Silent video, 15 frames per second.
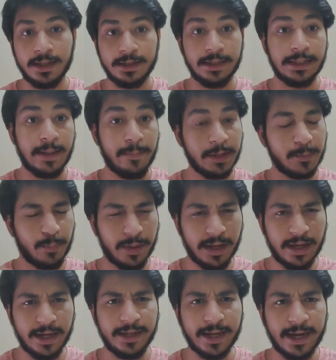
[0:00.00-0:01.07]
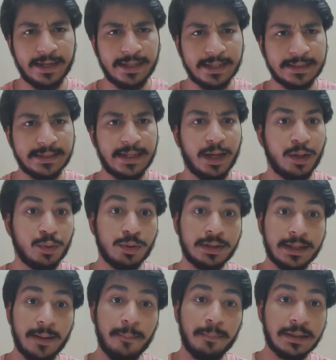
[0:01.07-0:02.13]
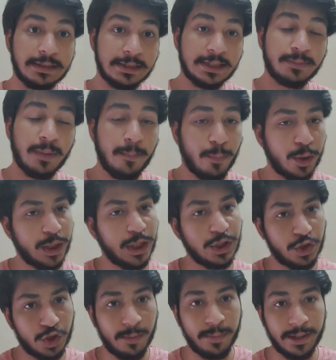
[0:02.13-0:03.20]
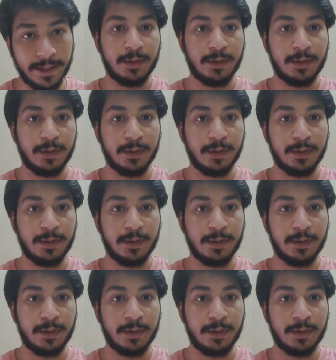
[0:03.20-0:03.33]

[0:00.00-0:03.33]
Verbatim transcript: जिनके पास ब्रिलियंट आइडियाज है और उनके बिजनेस में पोटेंशियल